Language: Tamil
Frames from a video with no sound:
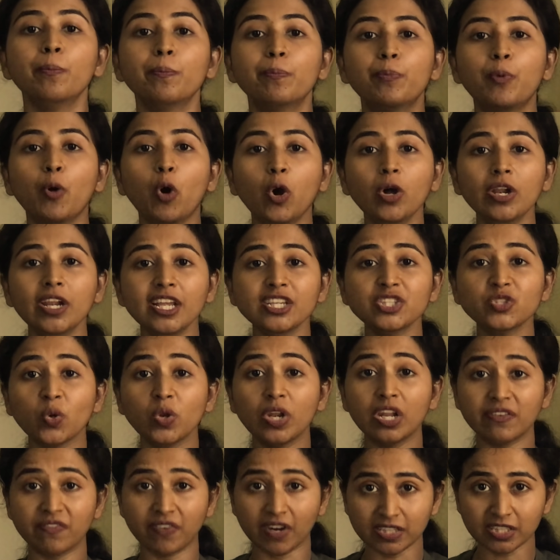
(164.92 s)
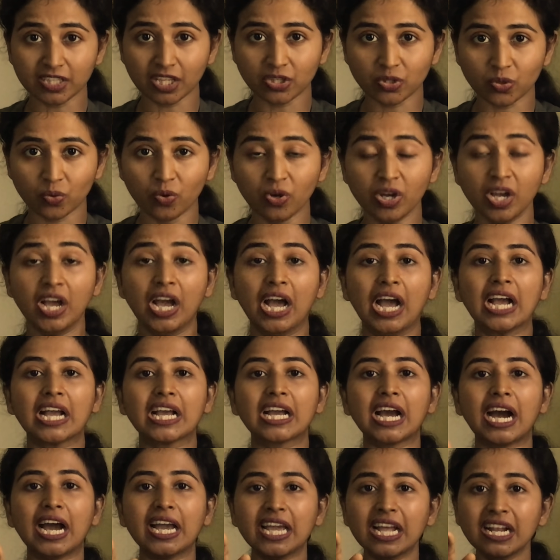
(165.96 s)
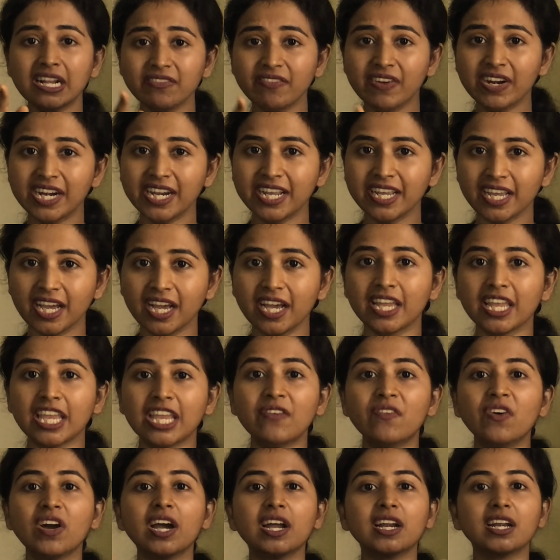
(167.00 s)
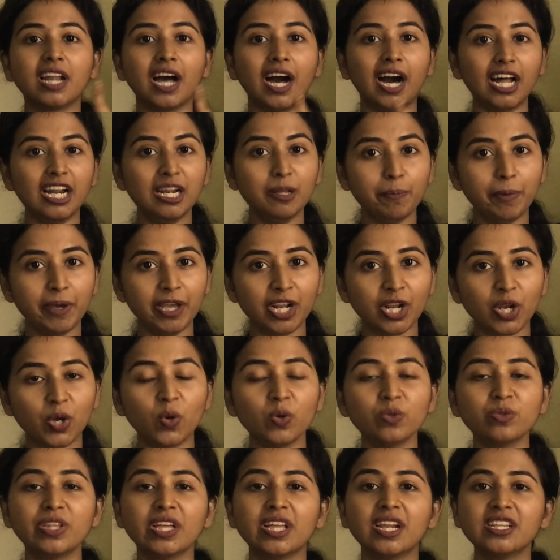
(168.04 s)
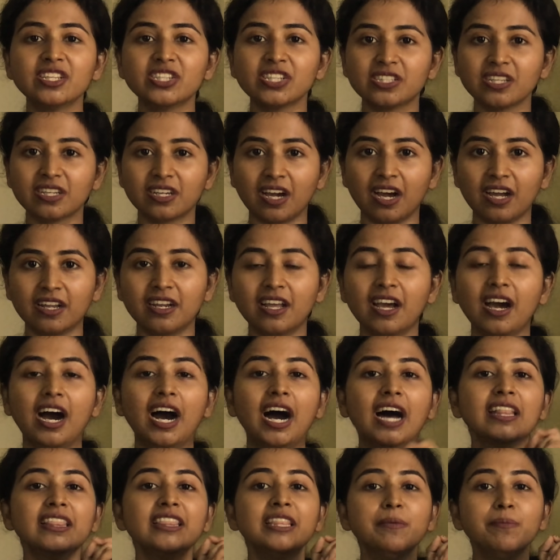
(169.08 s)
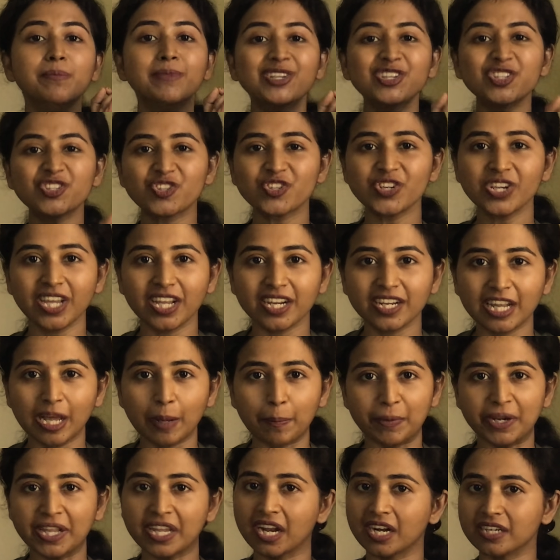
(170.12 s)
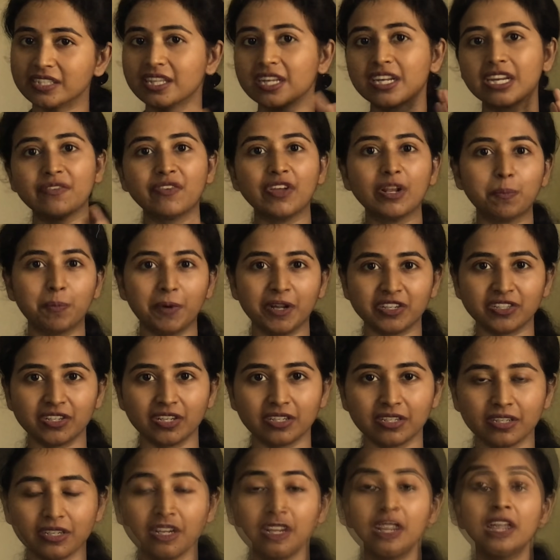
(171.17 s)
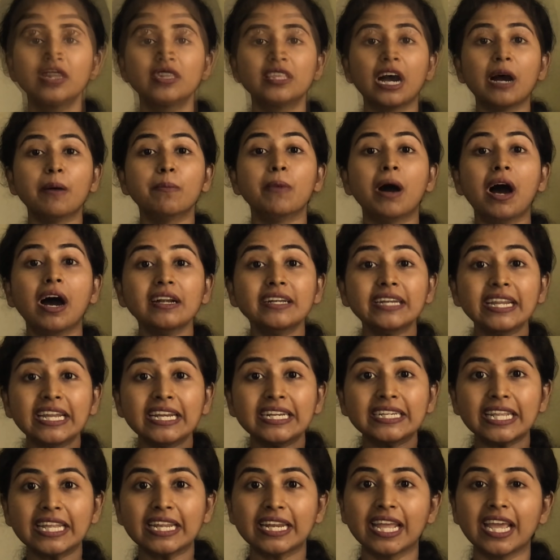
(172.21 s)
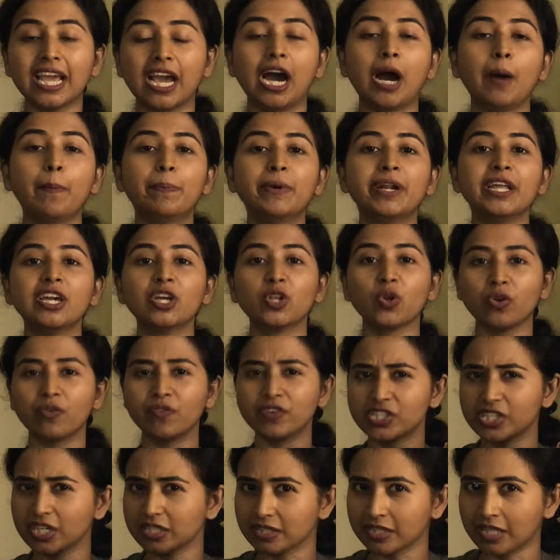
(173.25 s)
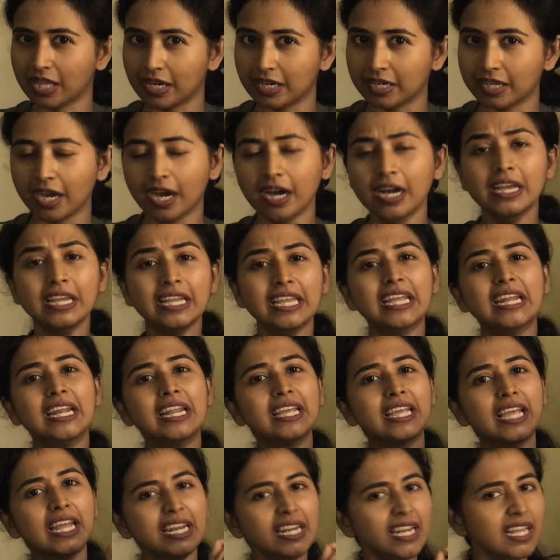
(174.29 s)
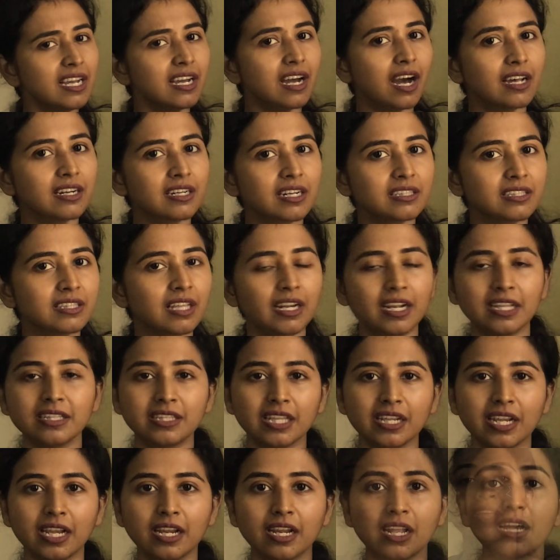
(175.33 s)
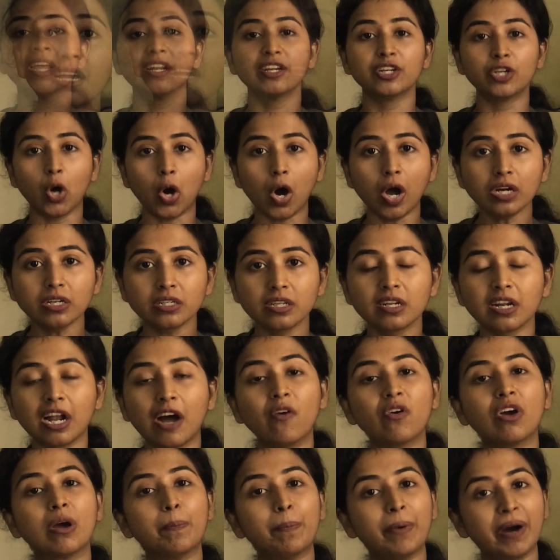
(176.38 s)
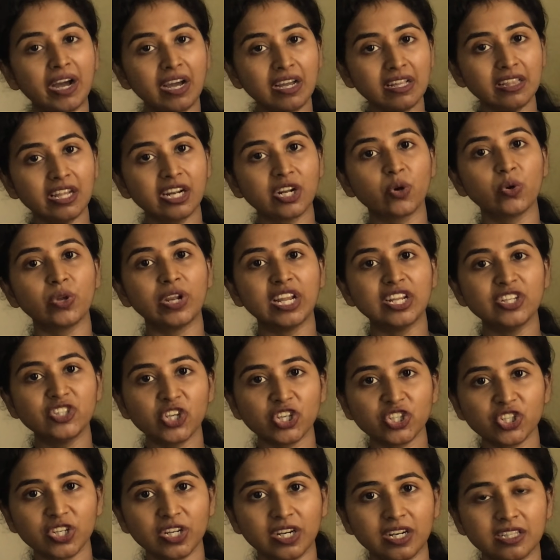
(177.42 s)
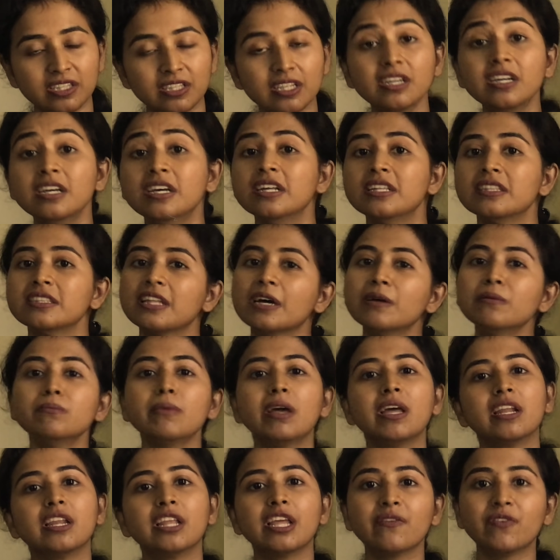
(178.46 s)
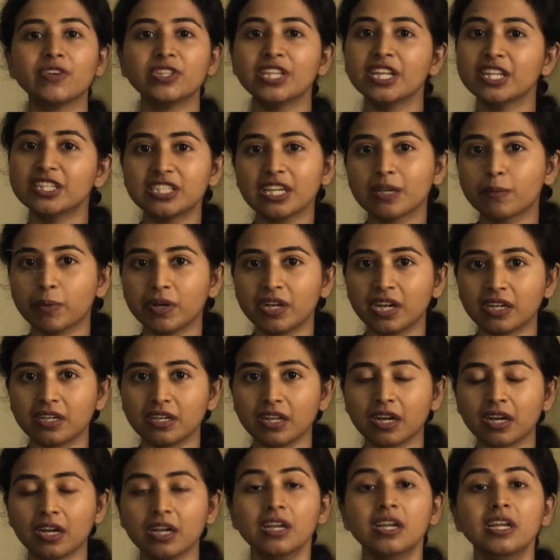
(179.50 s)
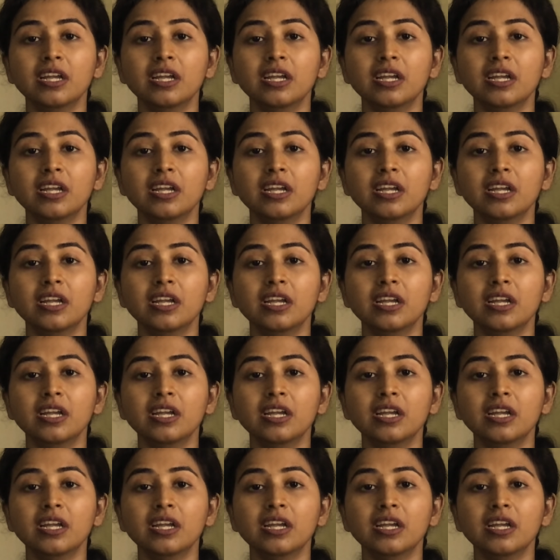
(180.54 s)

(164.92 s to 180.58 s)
போலீஸ் உள்ள வந்ததும் கயல் விழிய இவங்க நாலு பேருக்கும் தெரிஞ்சதுக்கான அந்த மிஸ்ட்ரி என்ன அப்படிங்கிறத ரிவீல் பண்ணுறாரு தான் மாட்டிக்கிட்டேனே அப்படிங்கிற ஒரு விஷயத்தினாலயா இல்லை என்ன காரணத்தினாலும் தெரியல டாக்டர் அவங்க பக்கத்தில் இருக்க ஒரு இன்ஜெக்ஷன் எடுத்து தம் மேலேயே வந்து இன்ஜெக்ட் பண்ணிக்கிட்டாங்க